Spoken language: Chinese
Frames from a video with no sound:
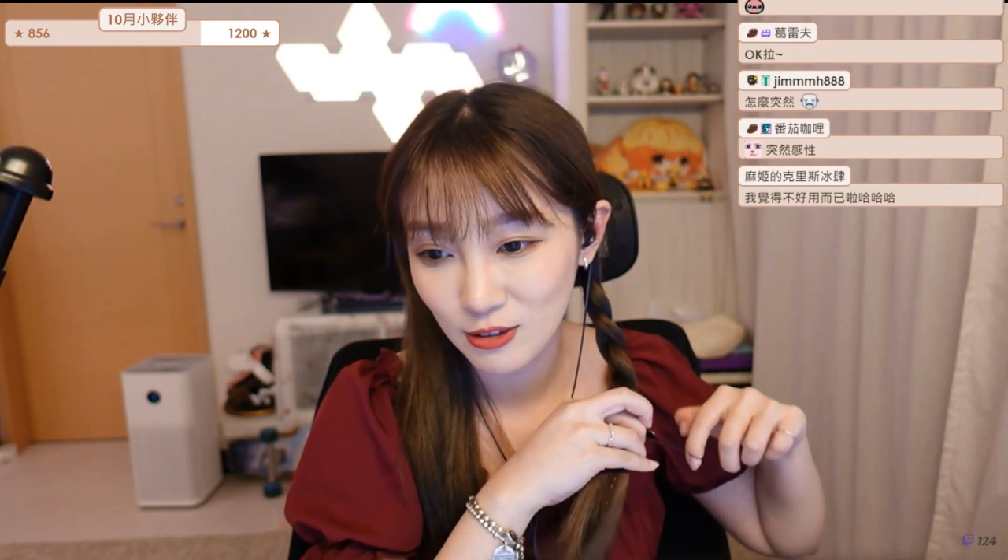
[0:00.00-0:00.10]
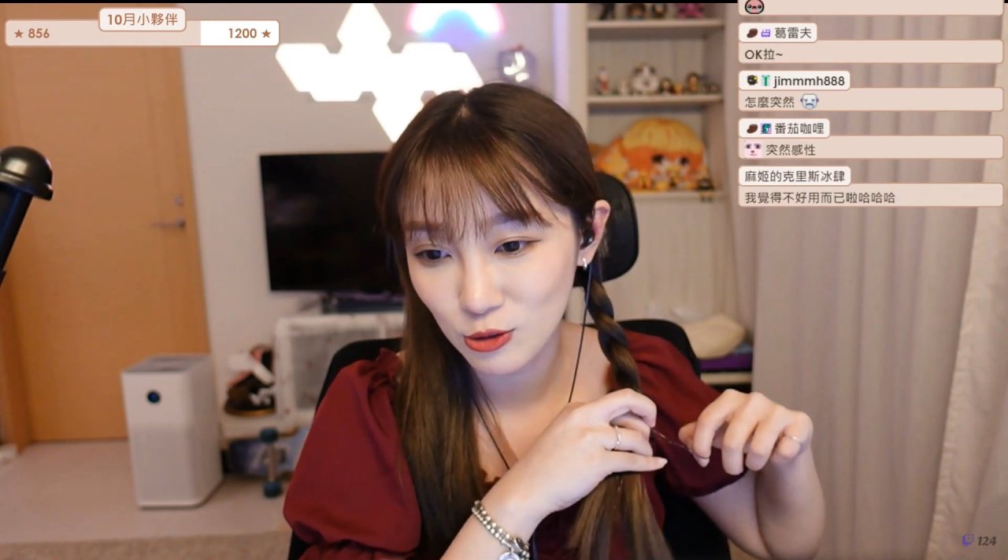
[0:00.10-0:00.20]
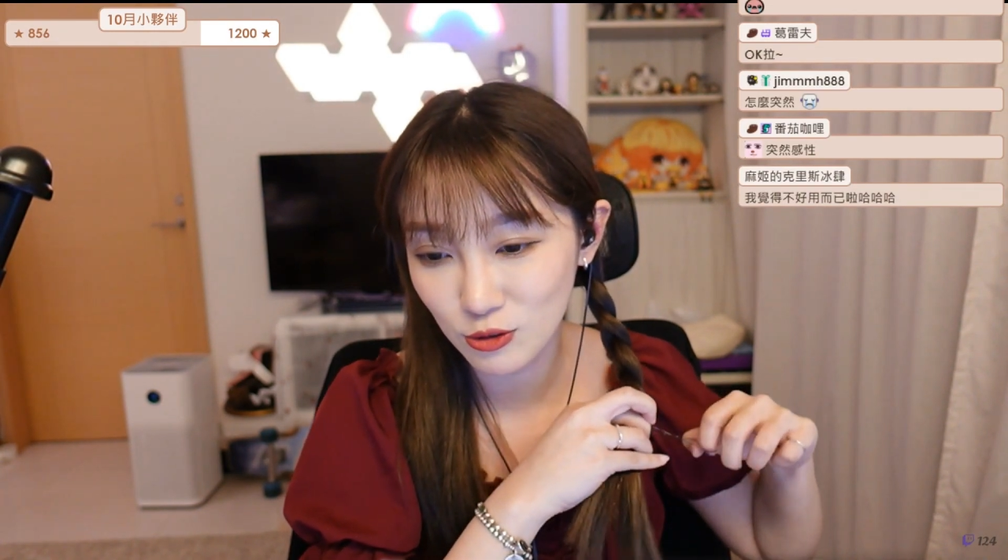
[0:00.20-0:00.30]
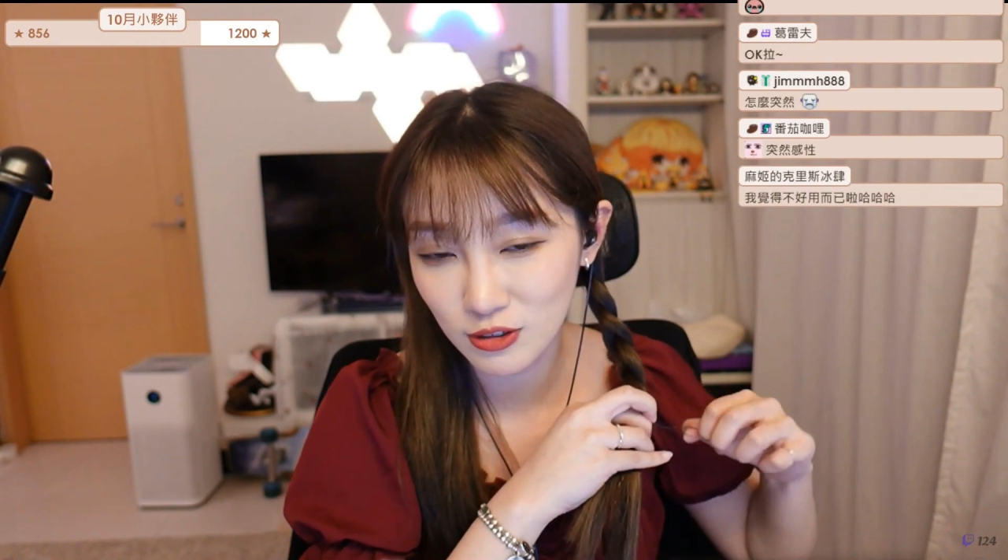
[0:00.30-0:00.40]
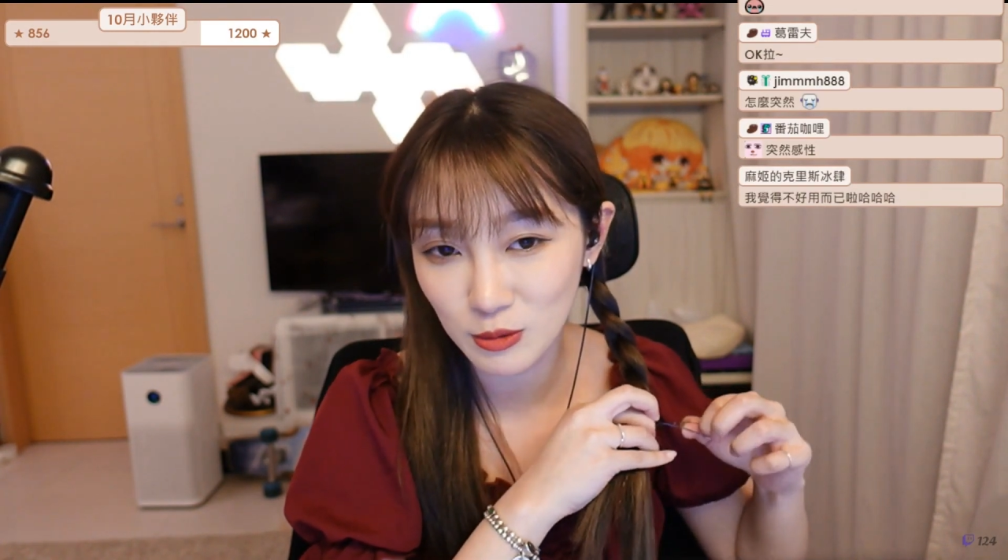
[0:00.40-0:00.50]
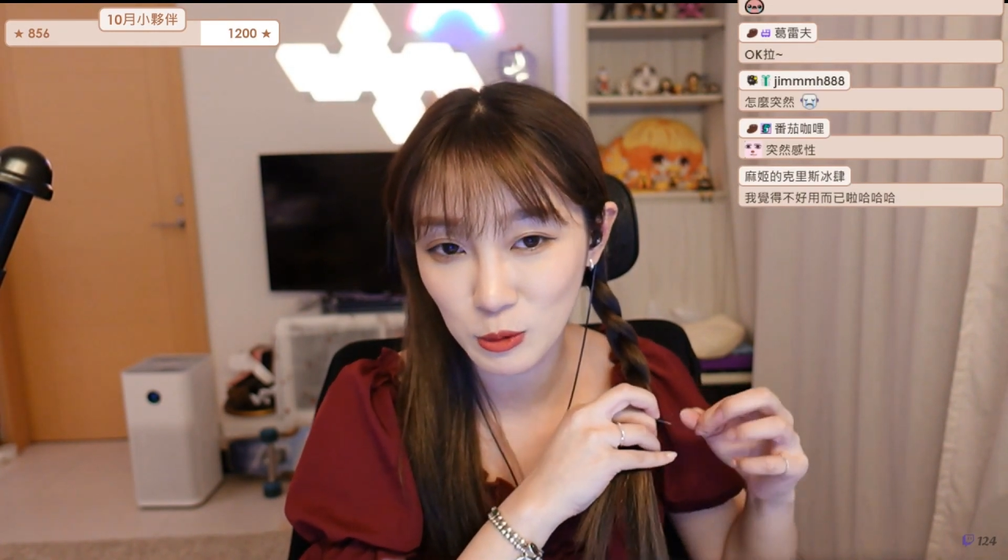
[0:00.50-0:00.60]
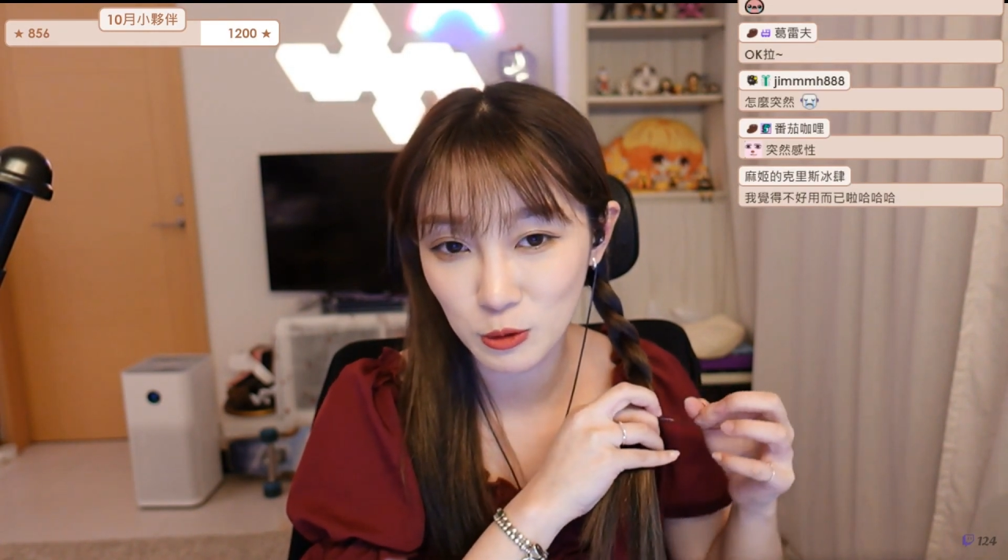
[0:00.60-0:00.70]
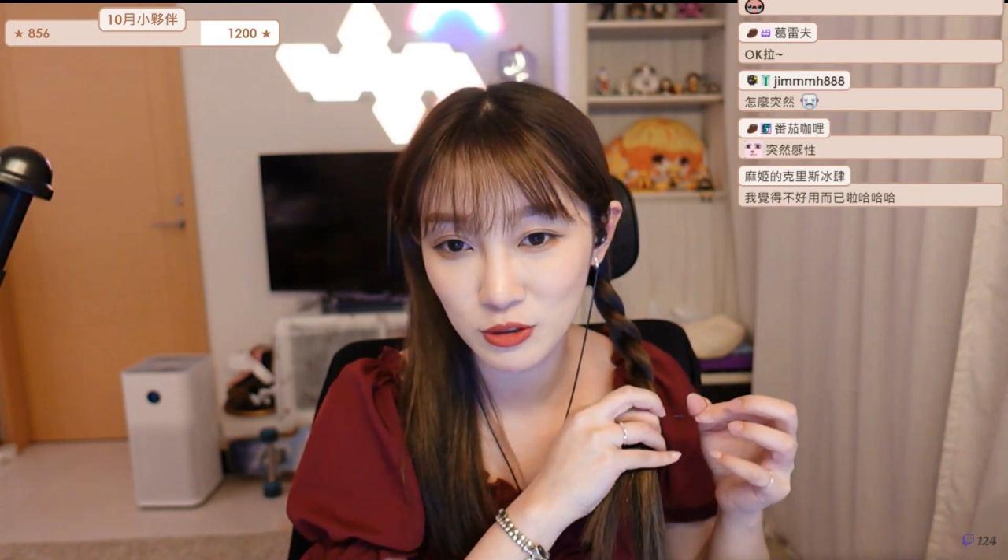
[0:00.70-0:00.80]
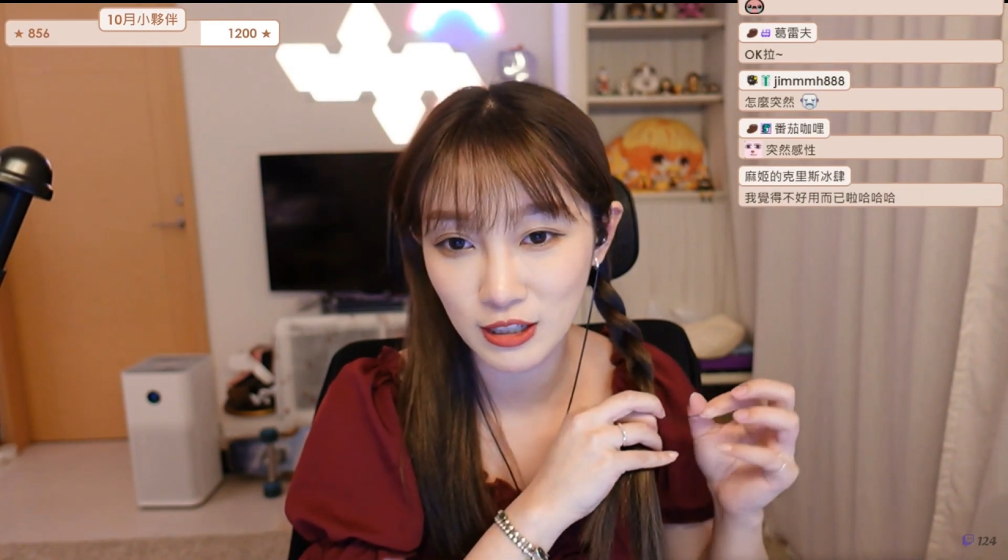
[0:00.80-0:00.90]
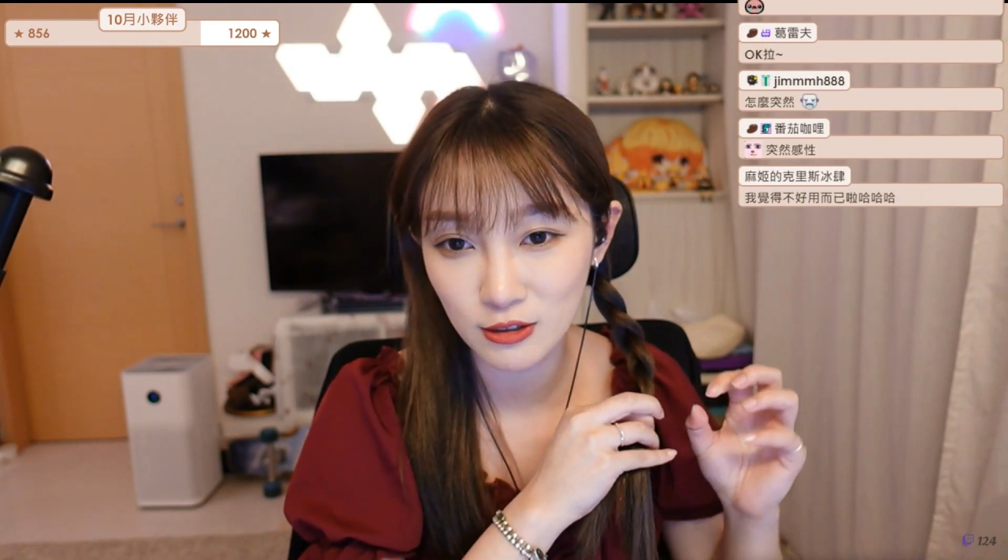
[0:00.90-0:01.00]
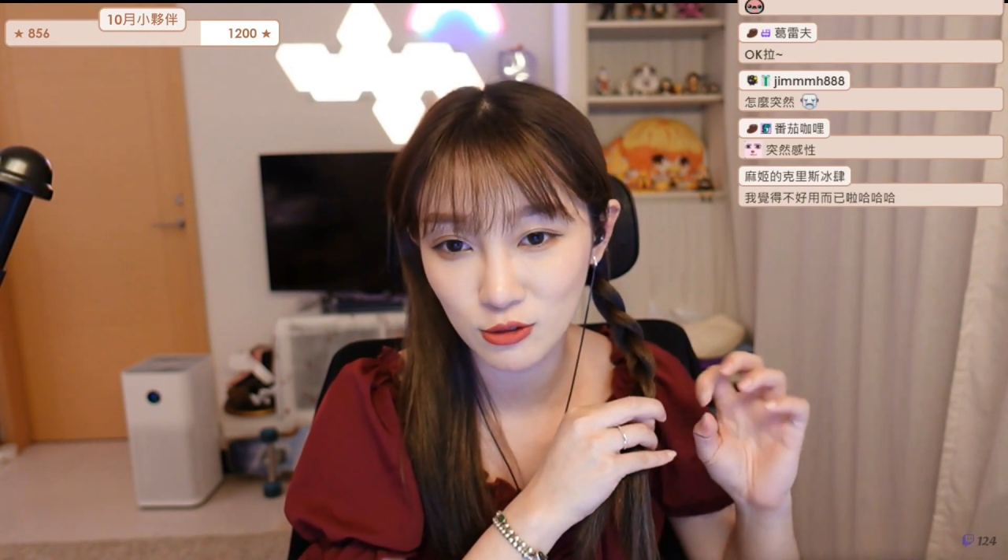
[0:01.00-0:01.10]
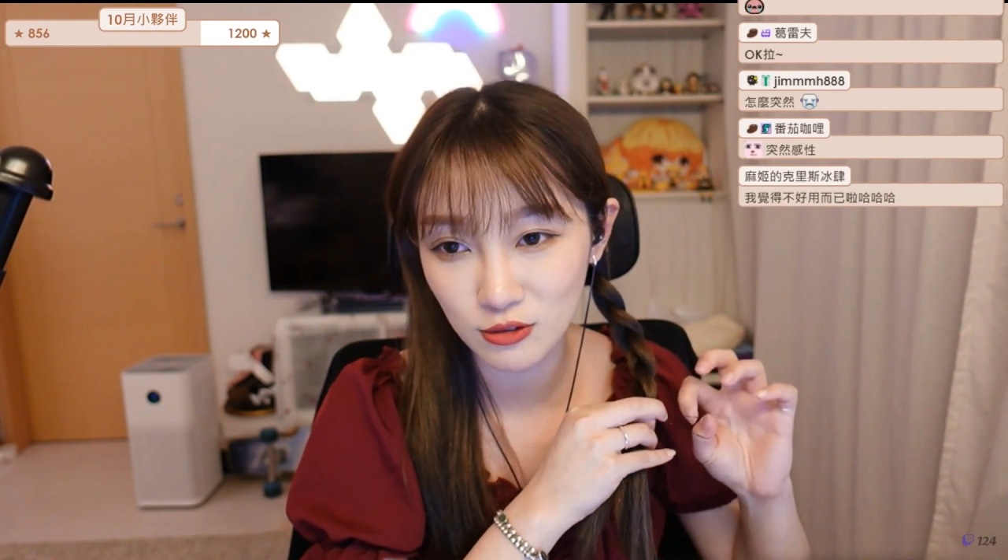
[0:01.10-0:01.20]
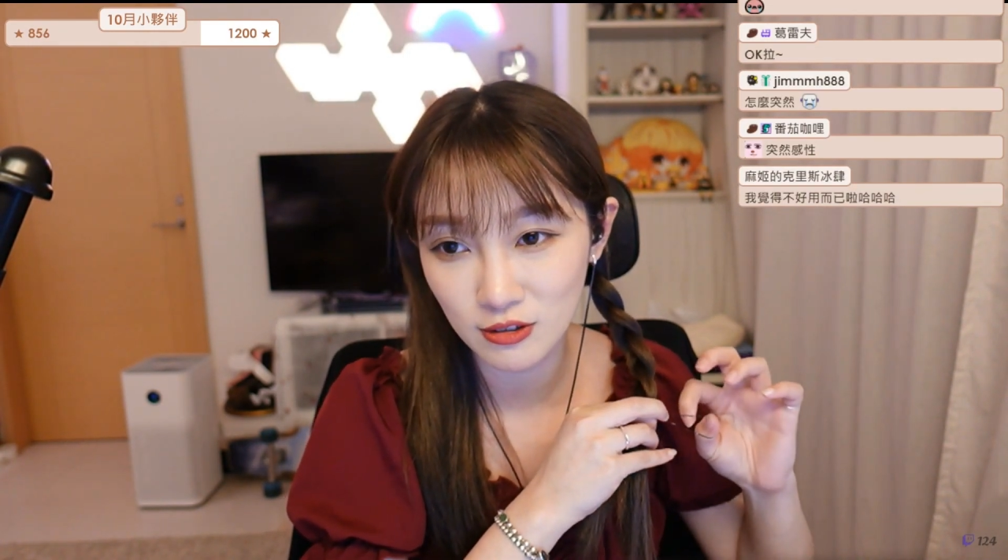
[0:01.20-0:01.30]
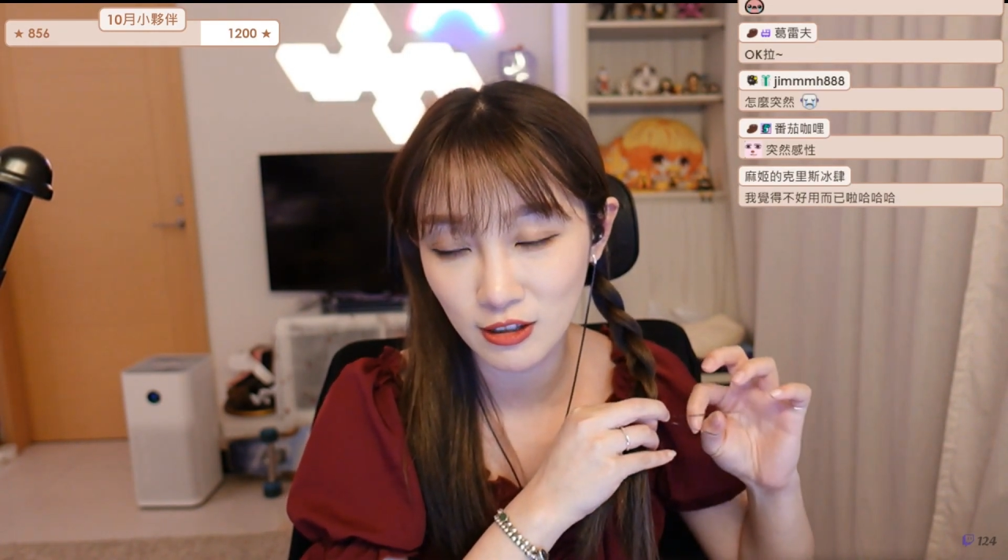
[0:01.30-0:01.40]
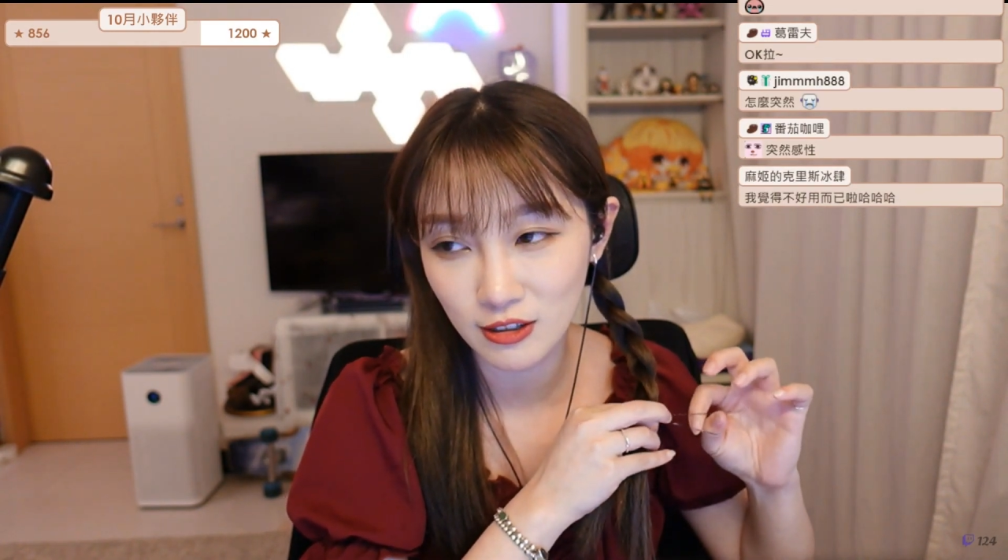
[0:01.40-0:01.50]
就是你们留下来，就是
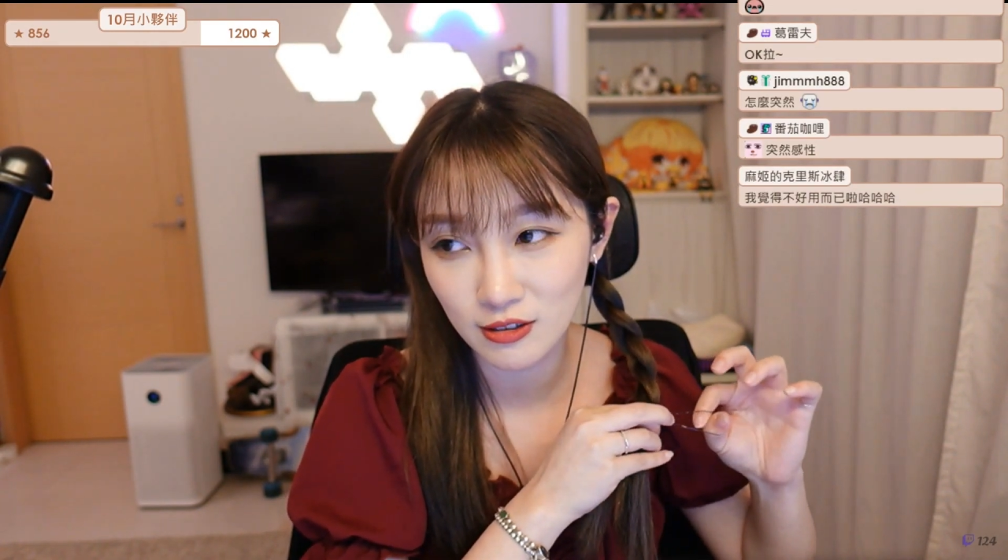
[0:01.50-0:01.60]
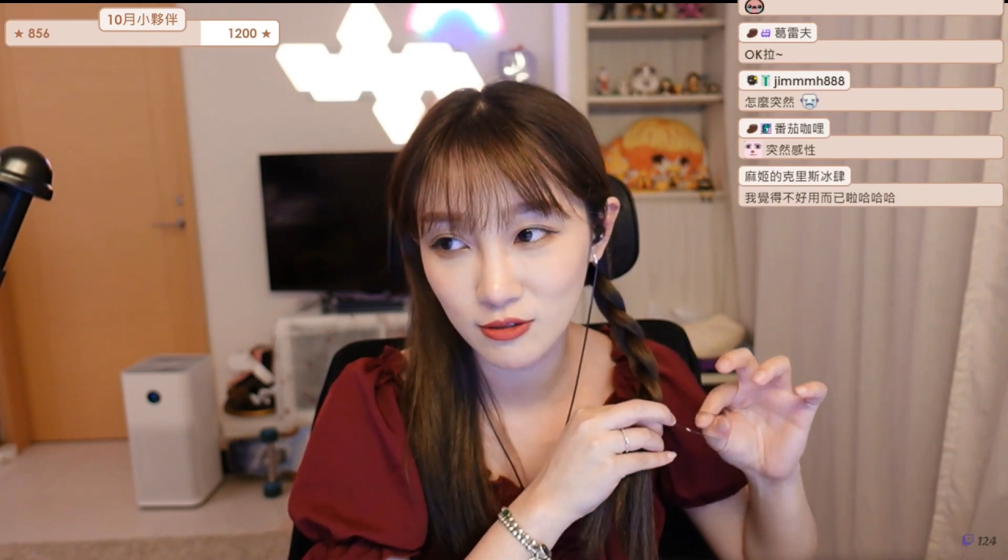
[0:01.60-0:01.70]
真的很